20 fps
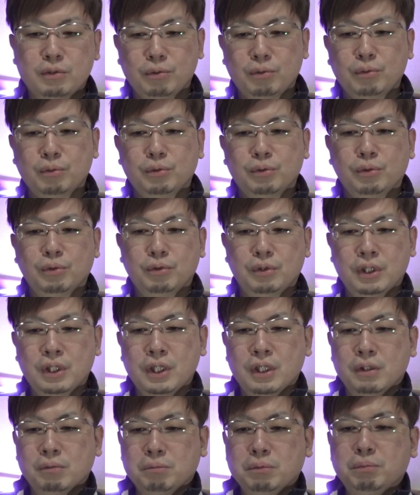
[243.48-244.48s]
論の
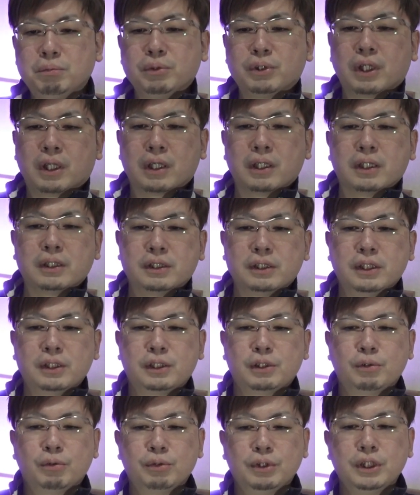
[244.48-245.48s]
部分からですね、
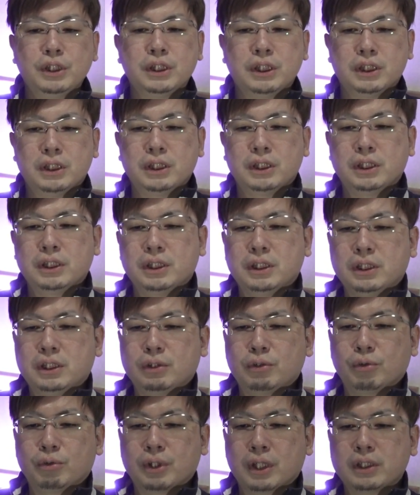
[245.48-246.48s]
白2
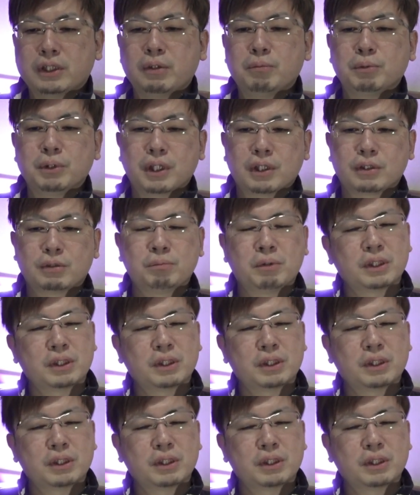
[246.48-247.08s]
と体制もなく、